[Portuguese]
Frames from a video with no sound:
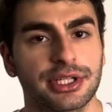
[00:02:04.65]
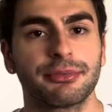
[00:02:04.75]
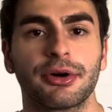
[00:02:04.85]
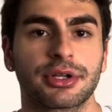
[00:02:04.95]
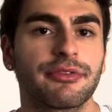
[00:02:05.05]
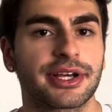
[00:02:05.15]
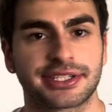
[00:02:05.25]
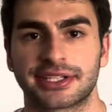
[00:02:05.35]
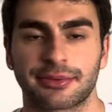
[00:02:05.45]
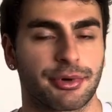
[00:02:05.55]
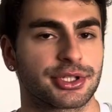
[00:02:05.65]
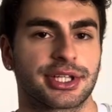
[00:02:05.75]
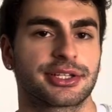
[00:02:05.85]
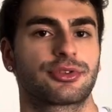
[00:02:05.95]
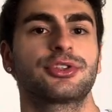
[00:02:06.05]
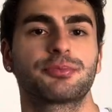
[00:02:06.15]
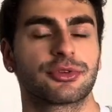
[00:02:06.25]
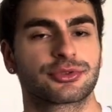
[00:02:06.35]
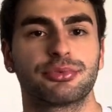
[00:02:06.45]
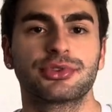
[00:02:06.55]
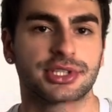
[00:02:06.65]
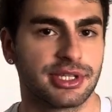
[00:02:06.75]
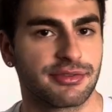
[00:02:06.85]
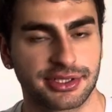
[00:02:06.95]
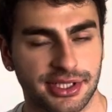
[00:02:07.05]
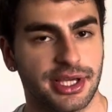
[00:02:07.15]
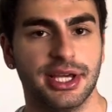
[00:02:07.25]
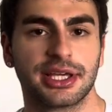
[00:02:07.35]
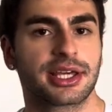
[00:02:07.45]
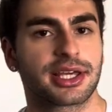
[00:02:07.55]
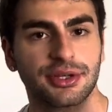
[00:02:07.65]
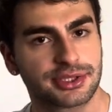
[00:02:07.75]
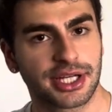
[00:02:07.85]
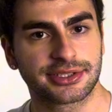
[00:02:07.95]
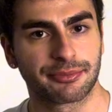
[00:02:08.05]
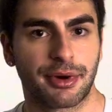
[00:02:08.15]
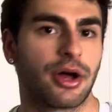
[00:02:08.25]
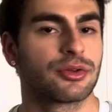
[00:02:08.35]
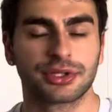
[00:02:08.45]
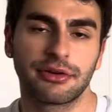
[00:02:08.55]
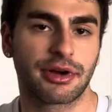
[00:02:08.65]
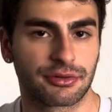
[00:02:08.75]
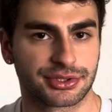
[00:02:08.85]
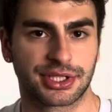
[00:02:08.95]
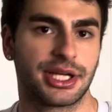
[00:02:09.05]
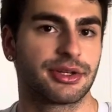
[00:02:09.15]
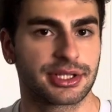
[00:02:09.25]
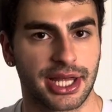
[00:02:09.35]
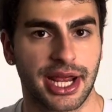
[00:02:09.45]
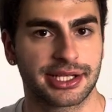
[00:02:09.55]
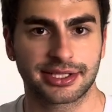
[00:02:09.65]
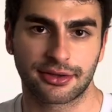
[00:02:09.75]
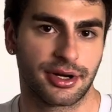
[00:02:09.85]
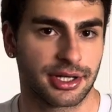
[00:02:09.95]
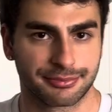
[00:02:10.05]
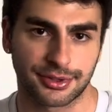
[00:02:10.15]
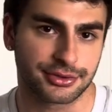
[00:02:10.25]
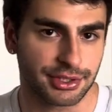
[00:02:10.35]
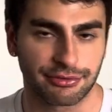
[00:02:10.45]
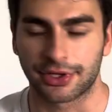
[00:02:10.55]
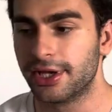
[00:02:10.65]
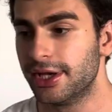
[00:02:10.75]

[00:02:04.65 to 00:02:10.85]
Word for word: Irmão, não vai ser. Você pode ter todos os pontos possíveis que queria o estádio de São Paulo, não vai acontecer, não interessa agora, pronto, já foi.